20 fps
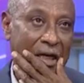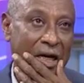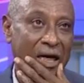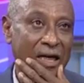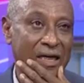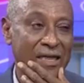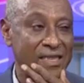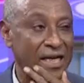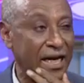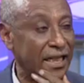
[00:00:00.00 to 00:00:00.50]

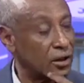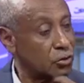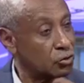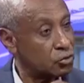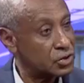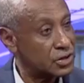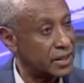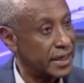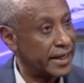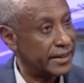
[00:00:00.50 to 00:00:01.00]
الرسالة
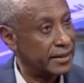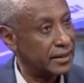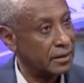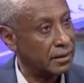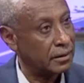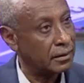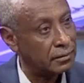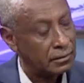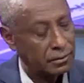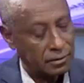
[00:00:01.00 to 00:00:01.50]

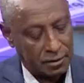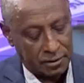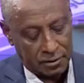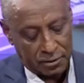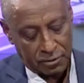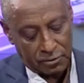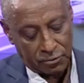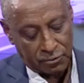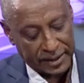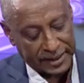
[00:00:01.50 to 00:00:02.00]
الثانية
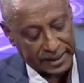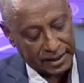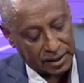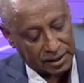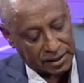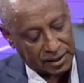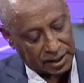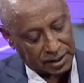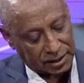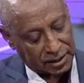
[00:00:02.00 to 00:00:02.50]
وهي
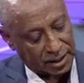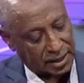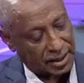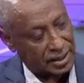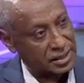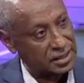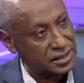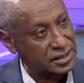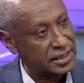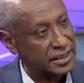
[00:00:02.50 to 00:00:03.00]
التي
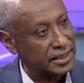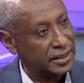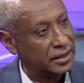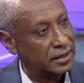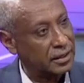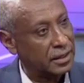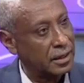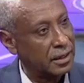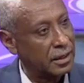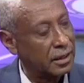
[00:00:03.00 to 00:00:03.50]
أطلقها
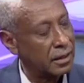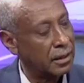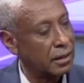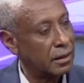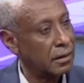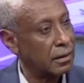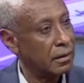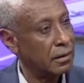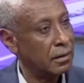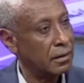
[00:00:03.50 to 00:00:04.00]
السيد
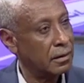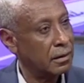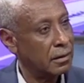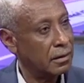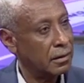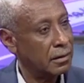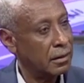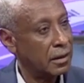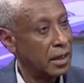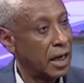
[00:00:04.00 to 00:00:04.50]

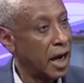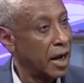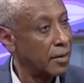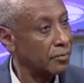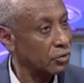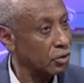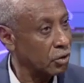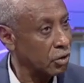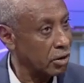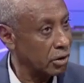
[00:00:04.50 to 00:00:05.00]

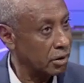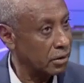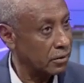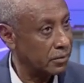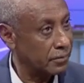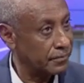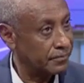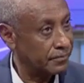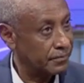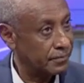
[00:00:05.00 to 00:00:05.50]
حمدوك
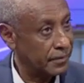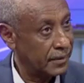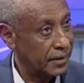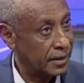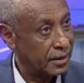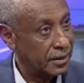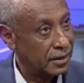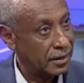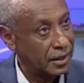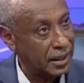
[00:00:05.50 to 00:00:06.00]

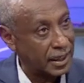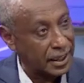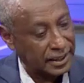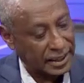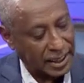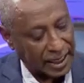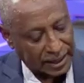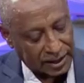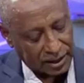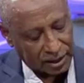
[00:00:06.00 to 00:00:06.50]
قال
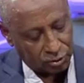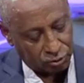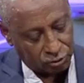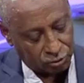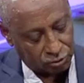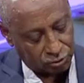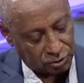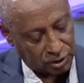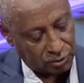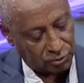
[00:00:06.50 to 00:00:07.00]
أن
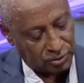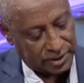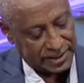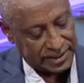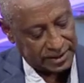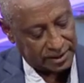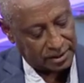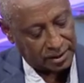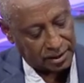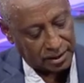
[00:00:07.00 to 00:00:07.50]
الحدود
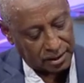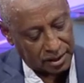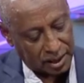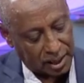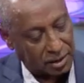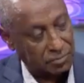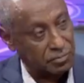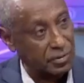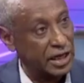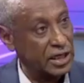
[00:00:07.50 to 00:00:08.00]
الوحيدة
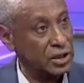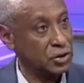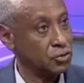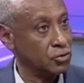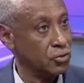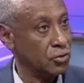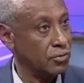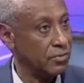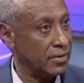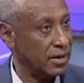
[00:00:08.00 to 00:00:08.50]

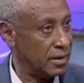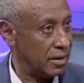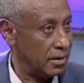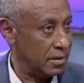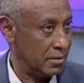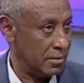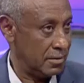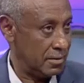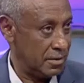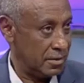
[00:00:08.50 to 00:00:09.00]
المحسومة
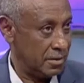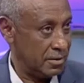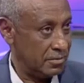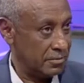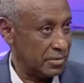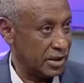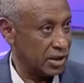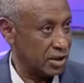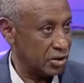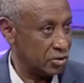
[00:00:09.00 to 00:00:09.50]

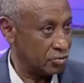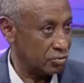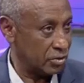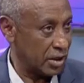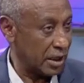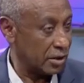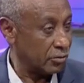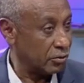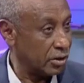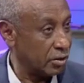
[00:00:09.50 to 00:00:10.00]
بين
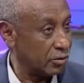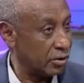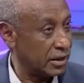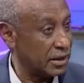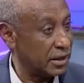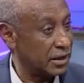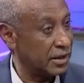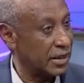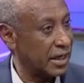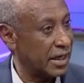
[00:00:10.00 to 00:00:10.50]
السودان ودولة
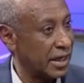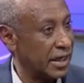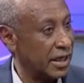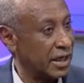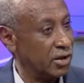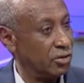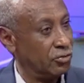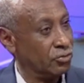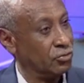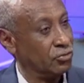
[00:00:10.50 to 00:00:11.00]
جارة هي
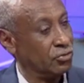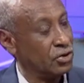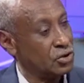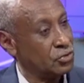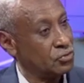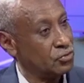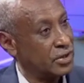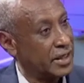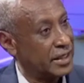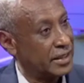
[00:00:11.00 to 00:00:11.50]
الحدود
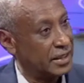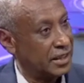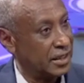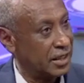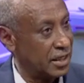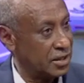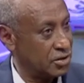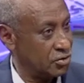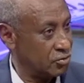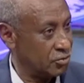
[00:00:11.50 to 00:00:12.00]
السودانية
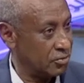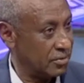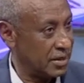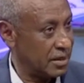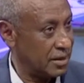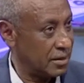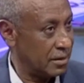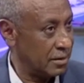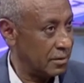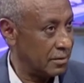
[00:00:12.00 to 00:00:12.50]

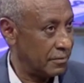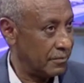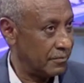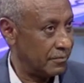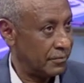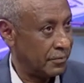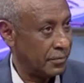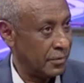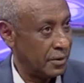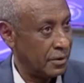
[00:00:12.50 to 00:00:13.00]
الأثيوبية
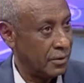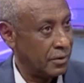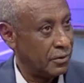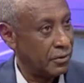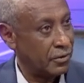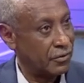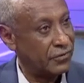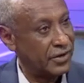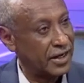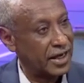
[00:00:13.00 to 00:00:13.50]

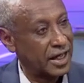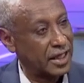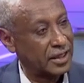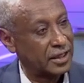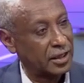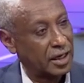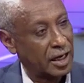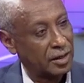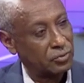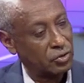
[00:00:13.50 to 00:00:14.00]
وفي
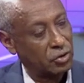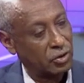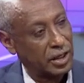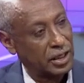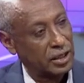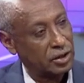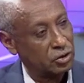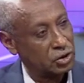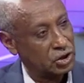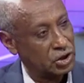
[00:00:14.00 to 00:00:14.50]
هذا حمدوك
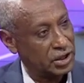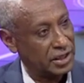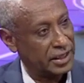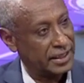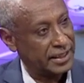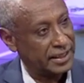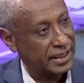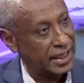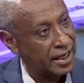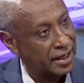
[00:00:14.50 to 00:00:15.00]
كان يشير
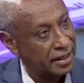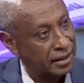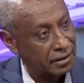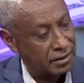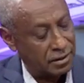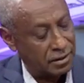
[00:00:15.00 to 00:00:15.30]
إلى